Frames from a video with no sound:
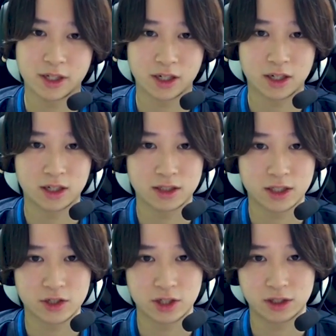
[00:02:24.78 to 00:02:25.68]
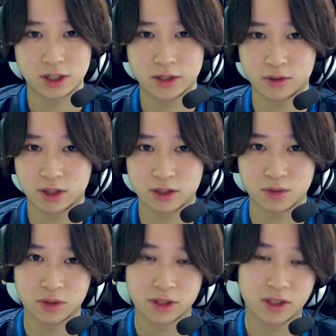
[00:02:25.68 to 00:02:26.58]
カー選手だったりとかそ
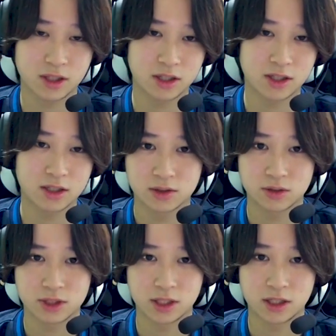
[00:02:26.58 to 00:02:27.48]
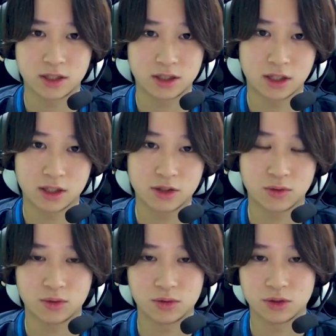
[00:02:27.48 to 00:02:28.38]
ういった存在だなって
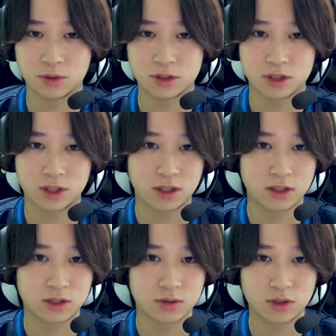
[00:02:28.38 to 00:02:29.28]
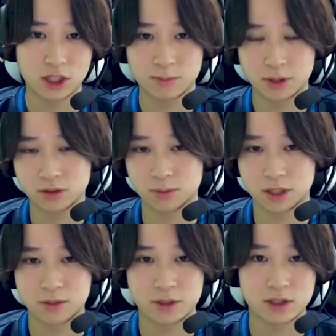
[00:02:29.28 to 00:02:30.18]
本当に思っててすごいリスペクトもあ
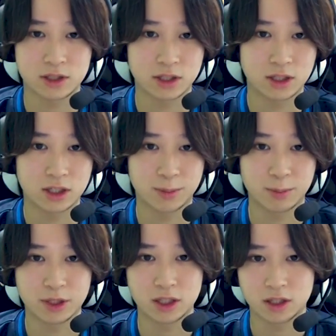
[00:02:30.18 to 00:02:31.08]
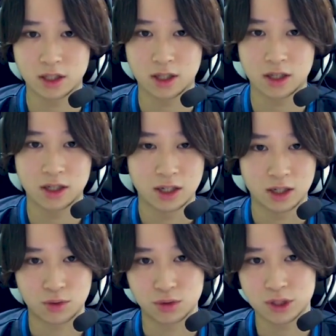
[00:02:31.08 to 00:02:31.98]
りますしやっぱ見てて
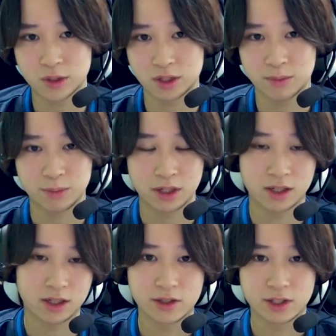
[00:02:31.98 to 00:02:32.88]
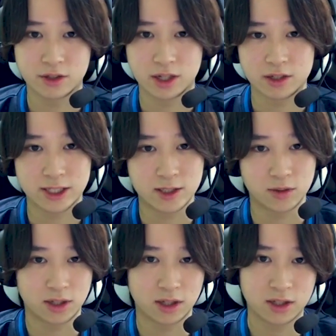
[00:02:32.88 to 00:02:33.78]
あこの人がやっぱ LGL 界には必
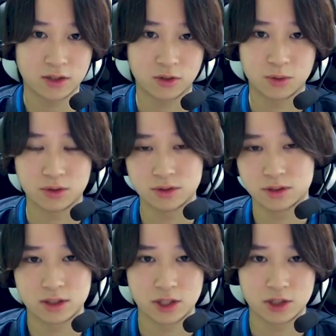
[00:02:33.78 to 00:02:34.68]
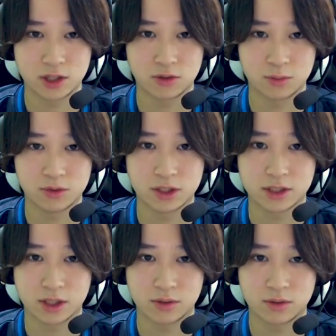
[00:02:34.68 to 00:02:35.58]
要だなって思う選手だと思うんです
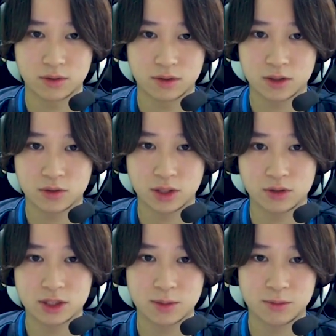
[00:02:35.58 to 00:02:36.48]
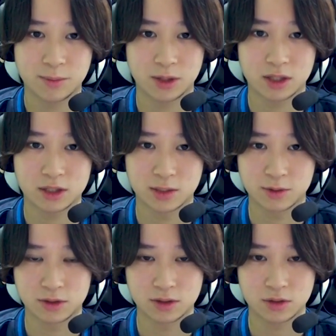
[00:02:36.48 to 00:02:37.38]
けどそうだとしてもやっぱ自
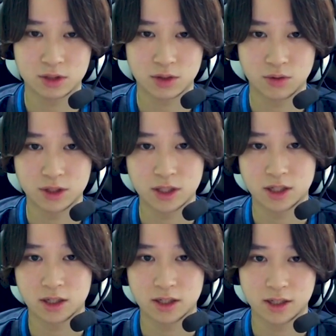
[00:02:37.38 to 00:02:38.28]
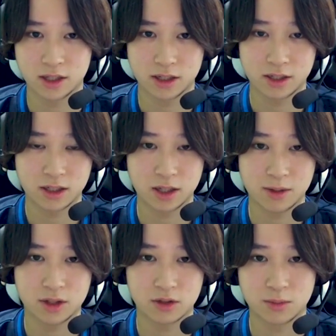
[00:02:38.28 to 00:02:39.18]
分としては超えていかなきゃいけない
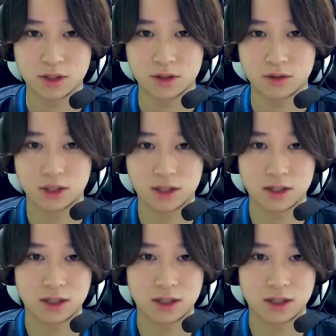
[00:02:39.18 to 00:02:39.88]
壁だと思っているので、